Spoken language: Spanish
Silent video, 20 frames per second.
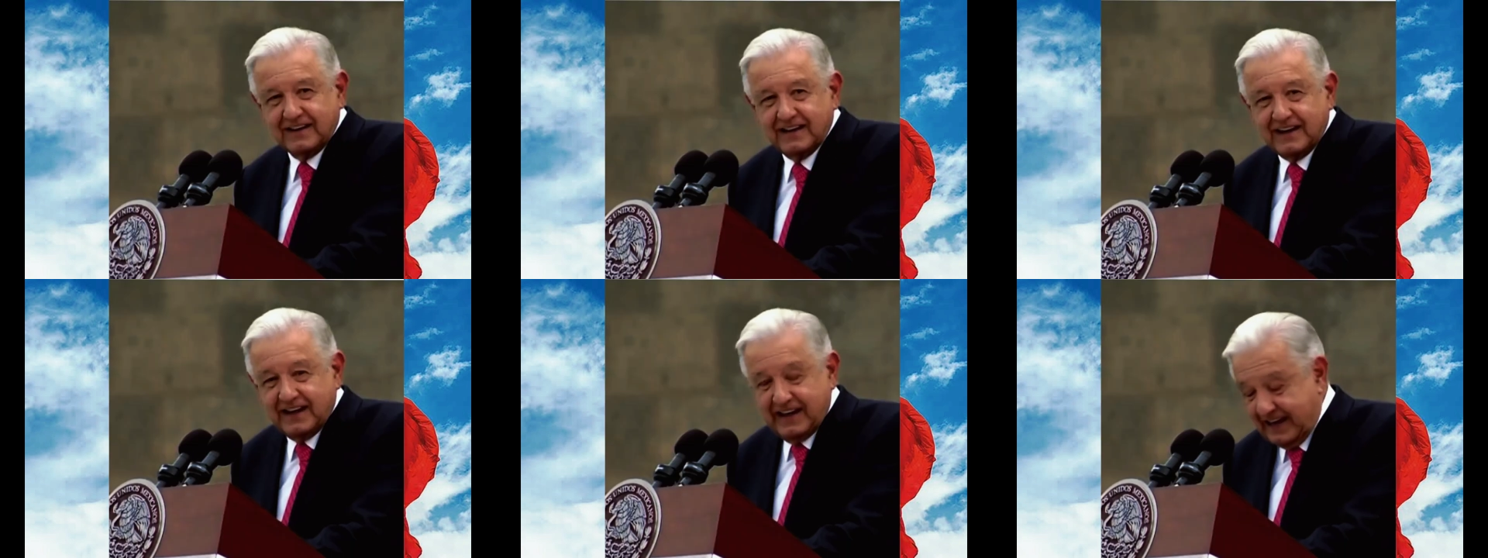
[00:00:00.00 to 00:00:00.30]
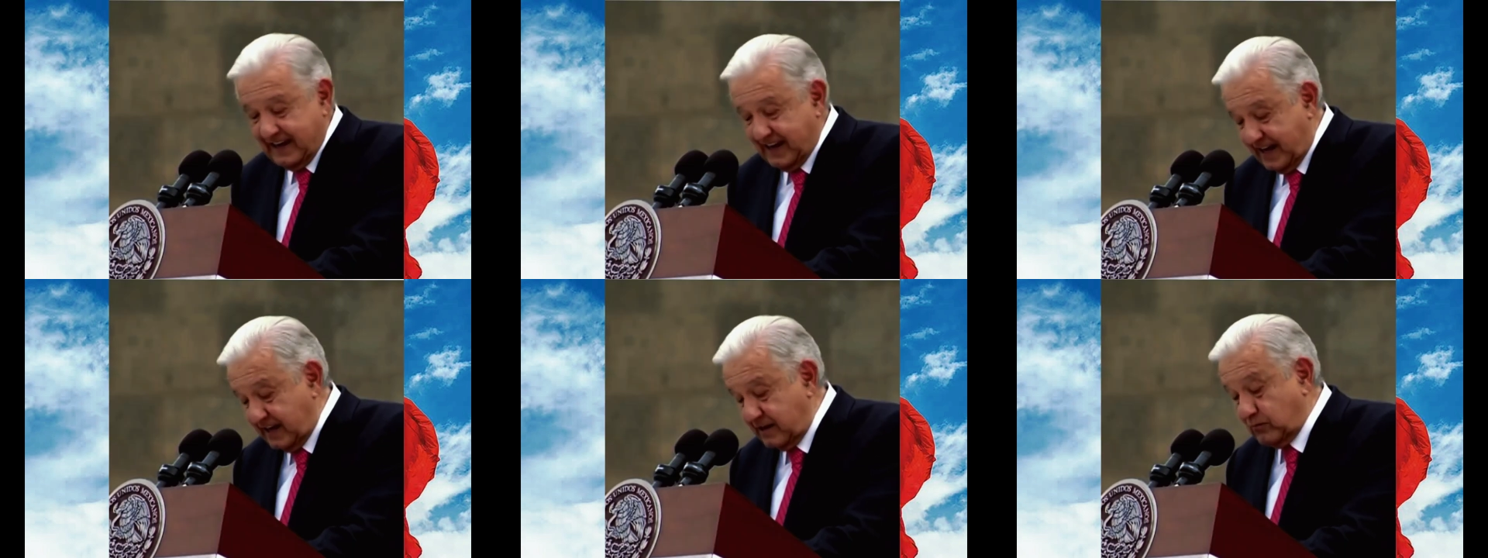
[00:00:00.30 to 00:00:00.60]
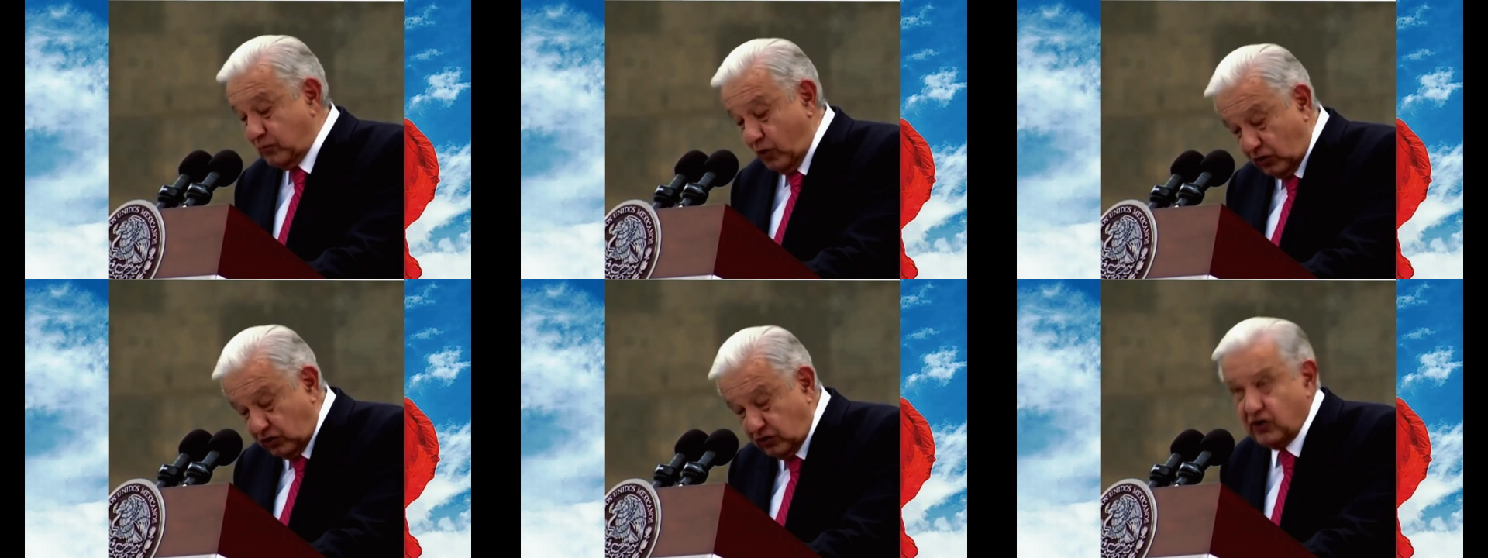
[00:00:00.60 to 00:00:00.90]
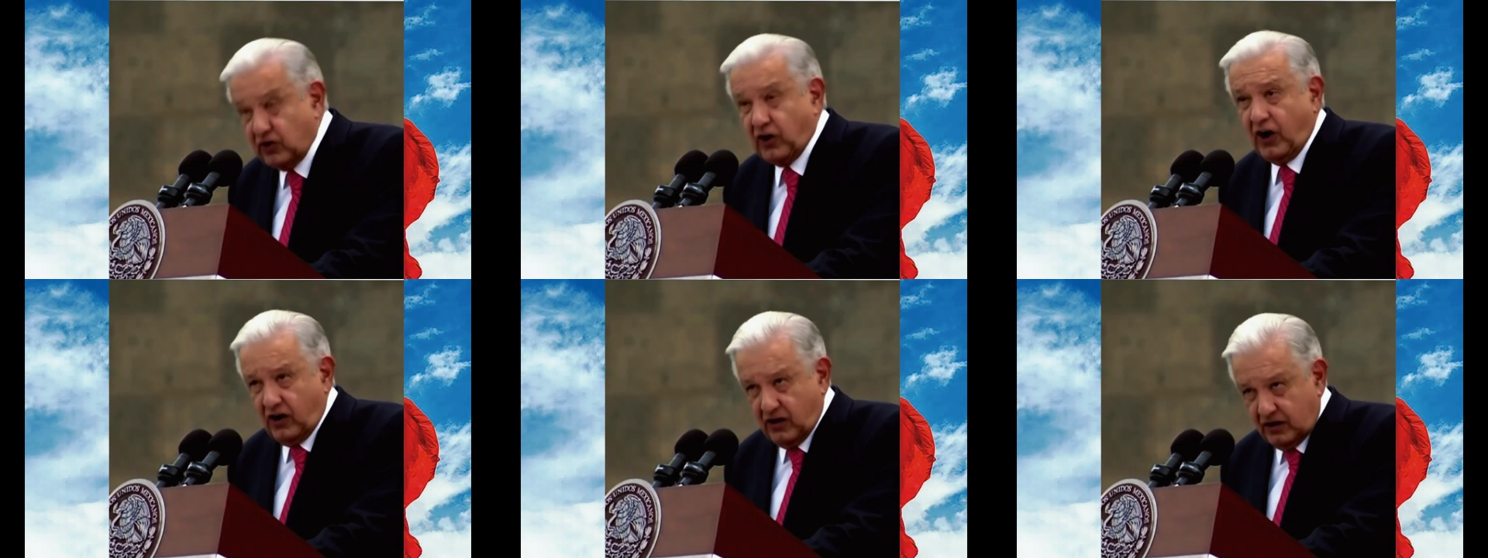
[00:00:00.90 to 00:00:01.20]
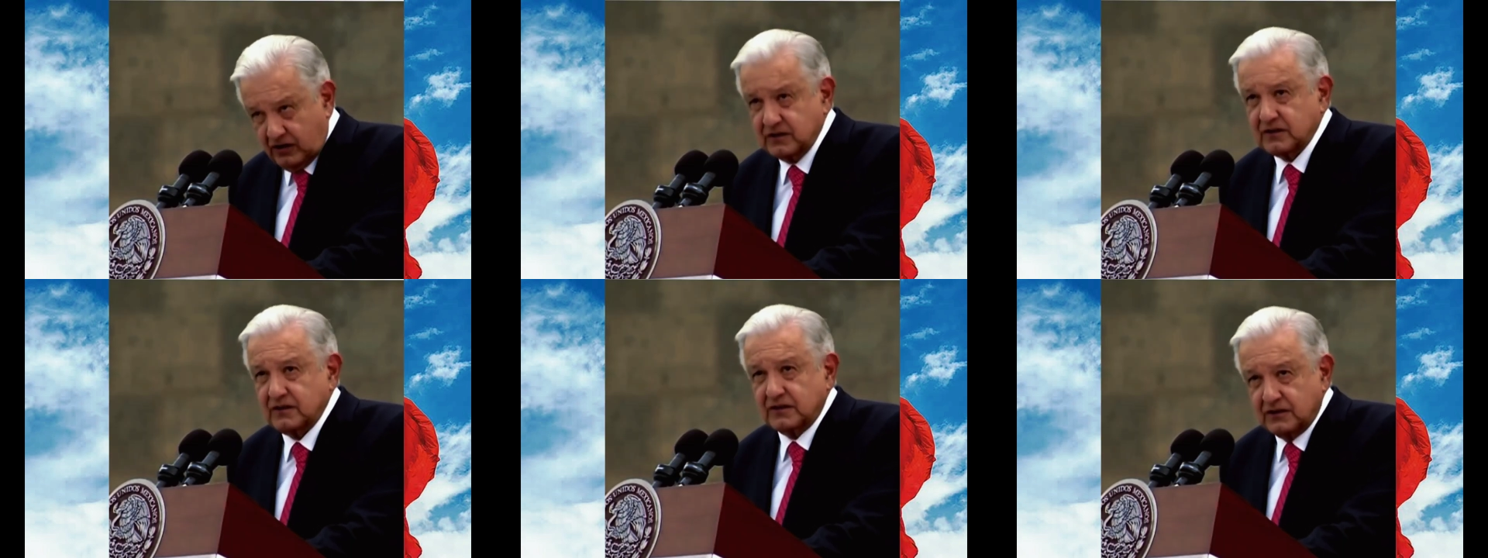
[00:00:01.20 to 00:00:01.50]
en el
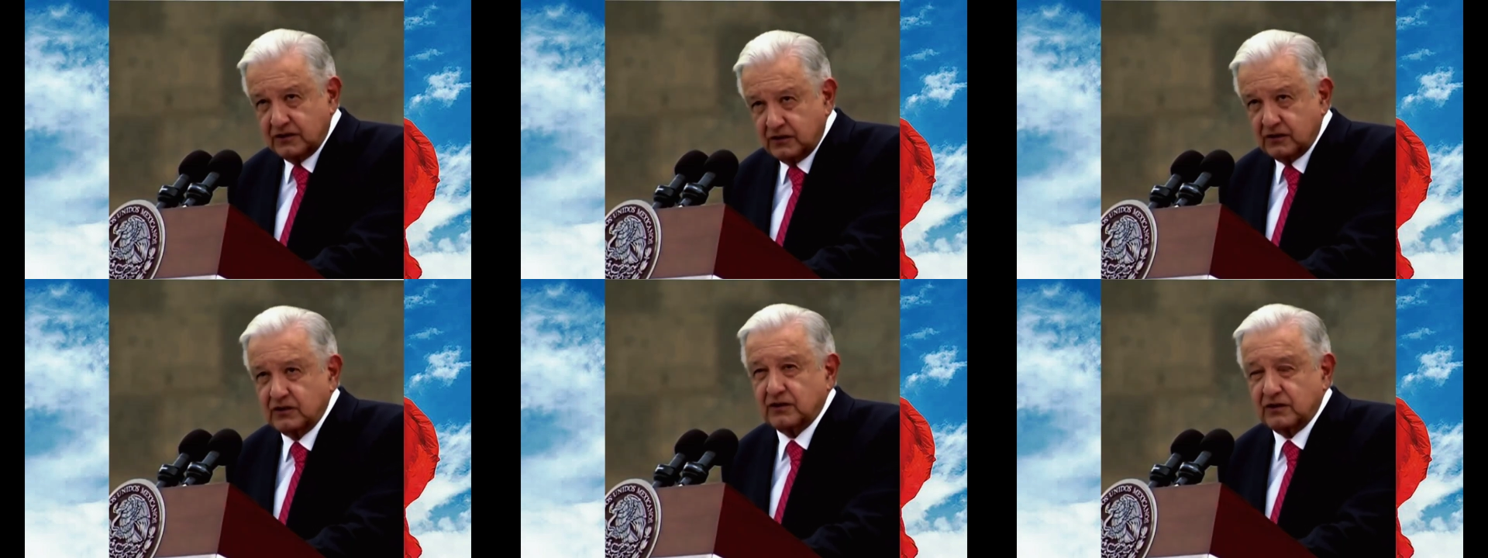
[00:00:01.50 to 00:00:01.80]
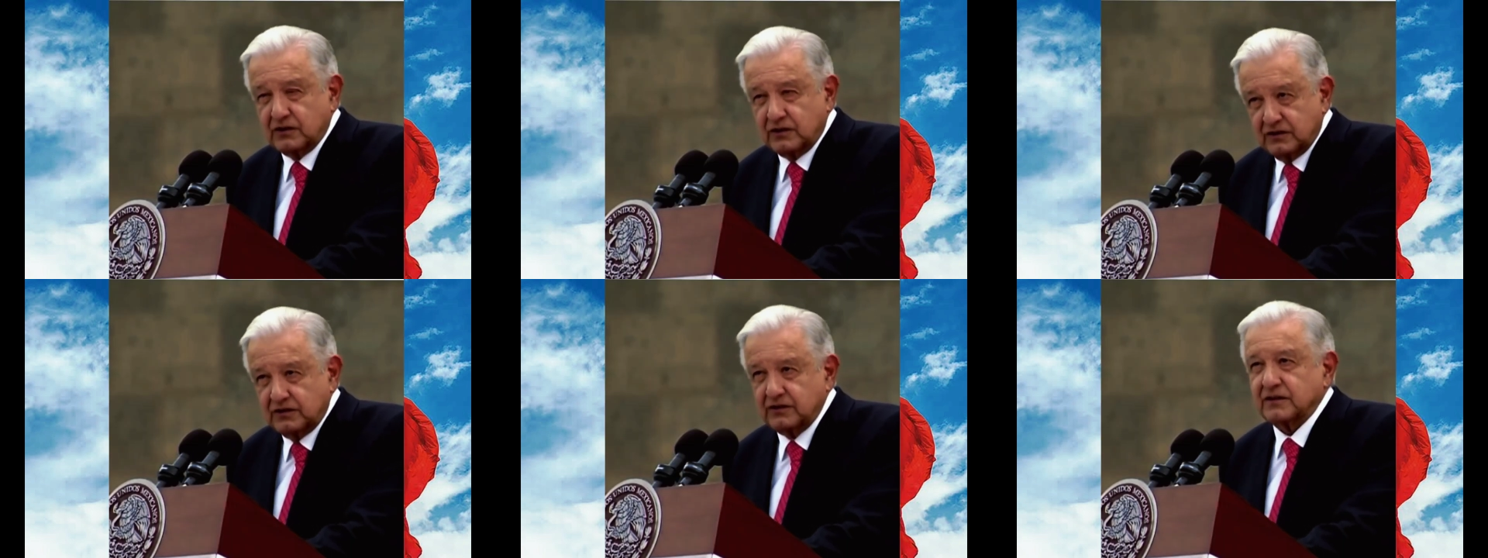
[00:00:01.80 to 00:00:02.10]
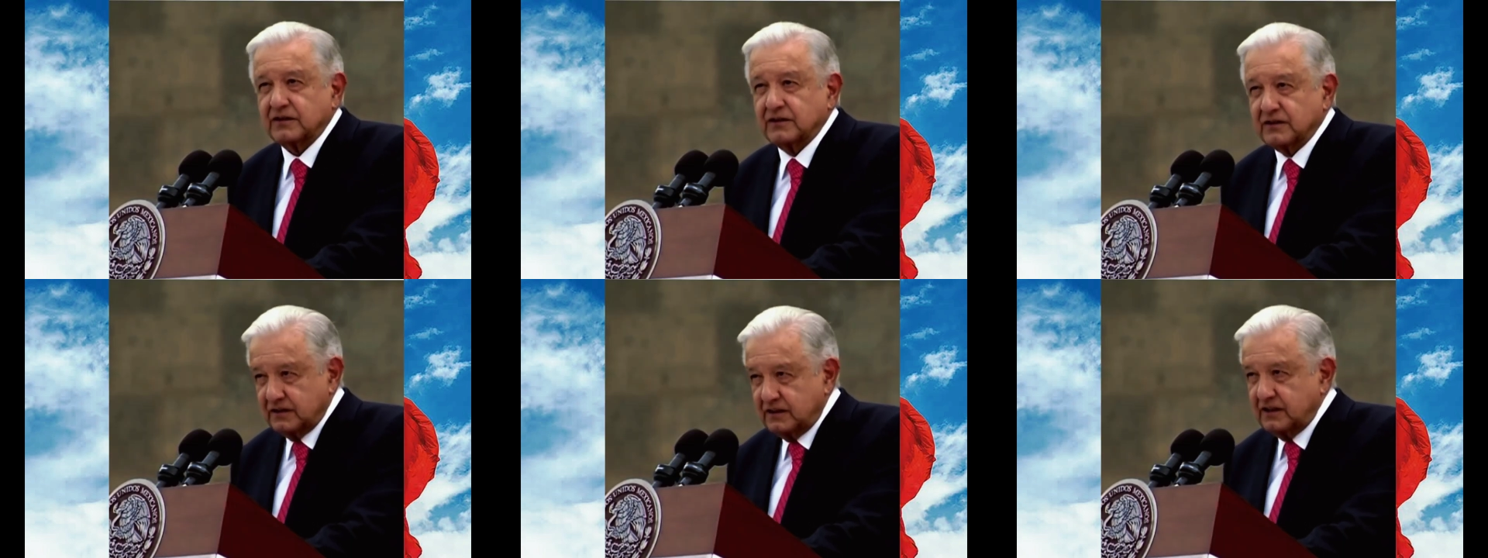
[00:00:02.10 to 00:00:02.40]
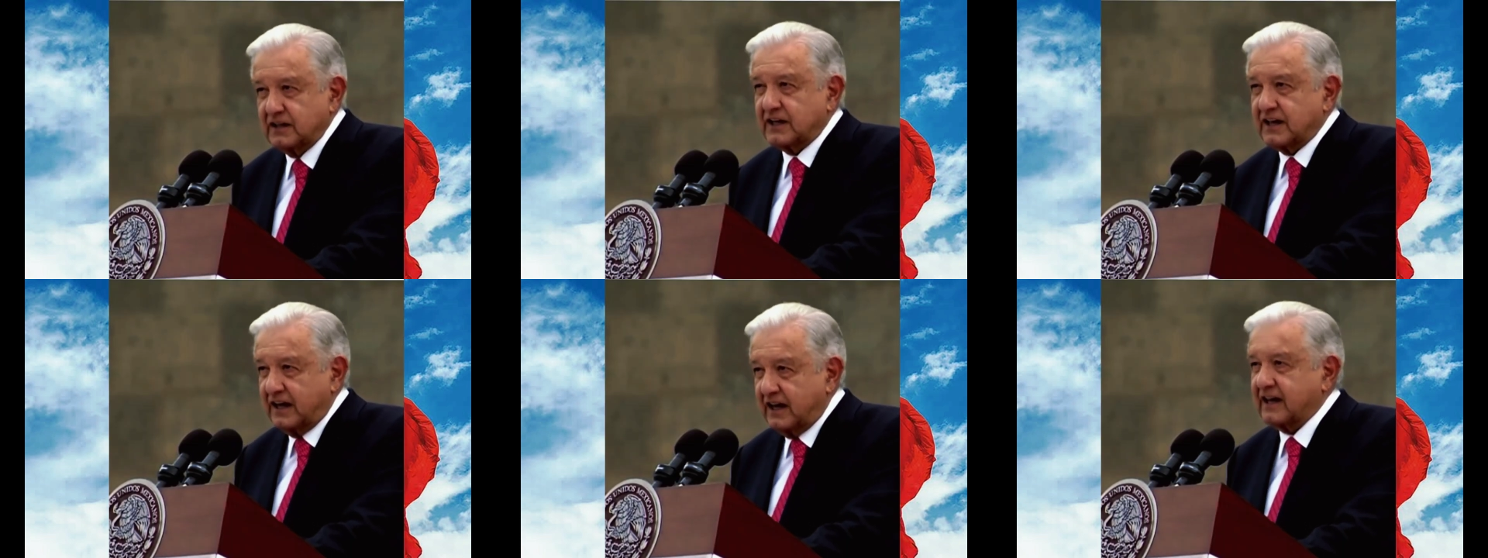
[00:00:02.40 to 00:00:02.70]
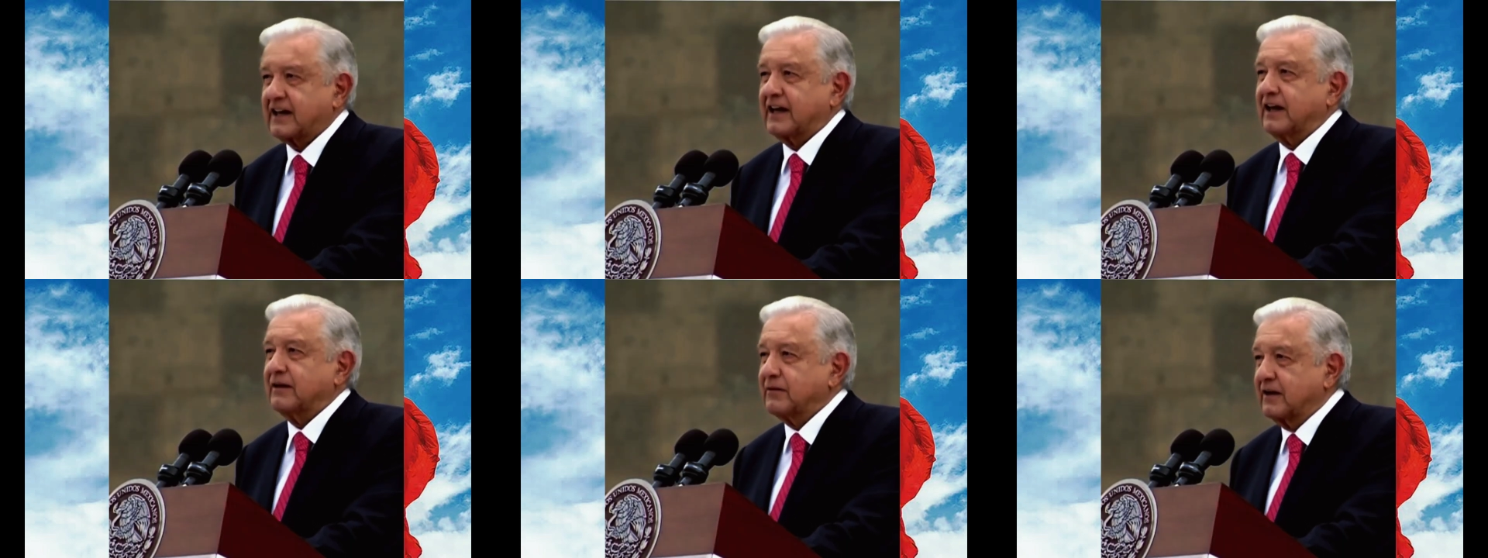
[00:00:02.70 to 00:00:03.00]
mundo. Dije que
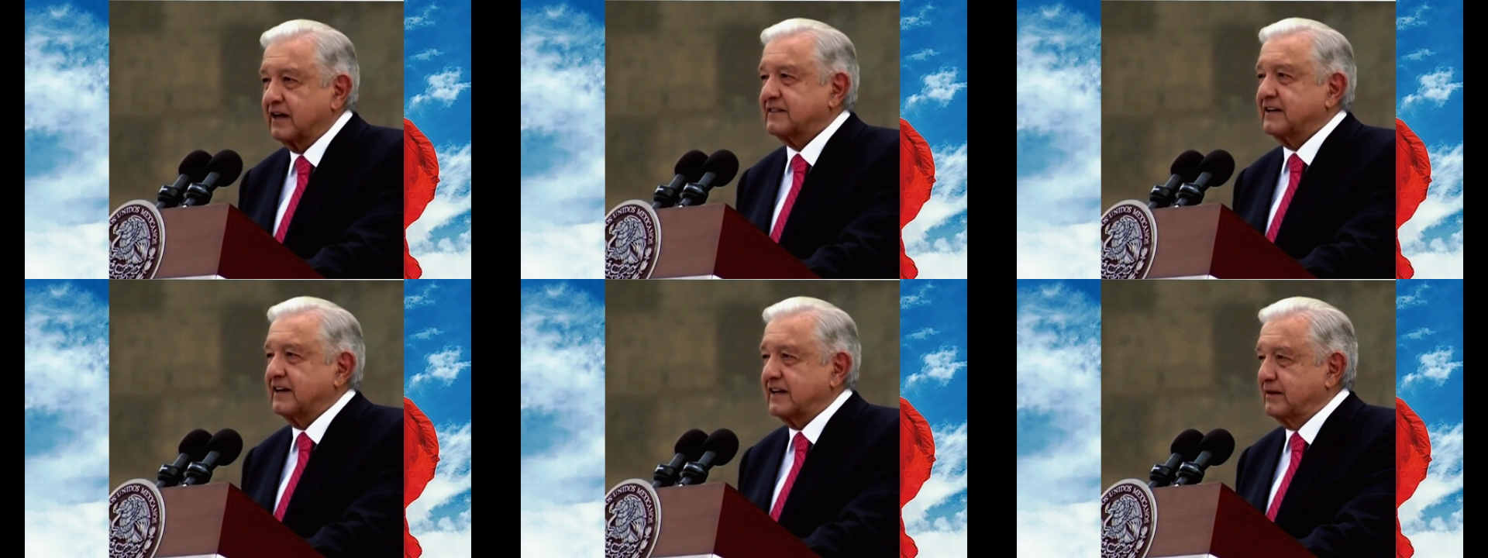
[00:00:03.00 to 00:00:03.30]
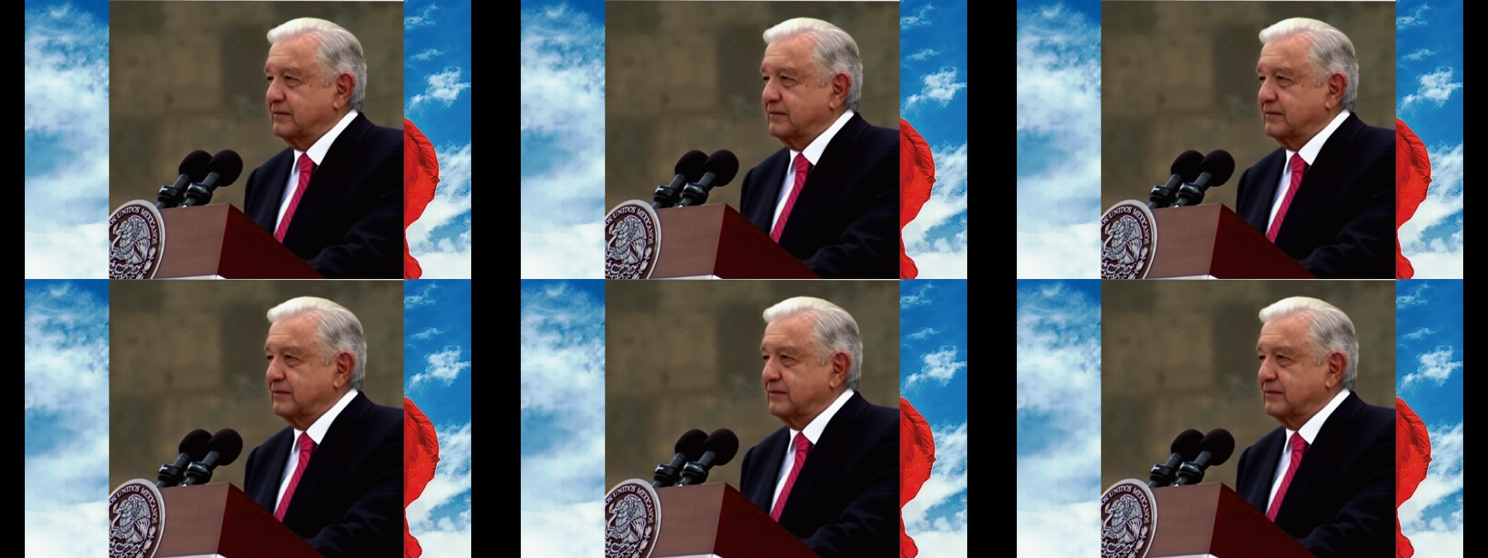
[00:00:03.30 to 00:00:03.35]
iba a ser el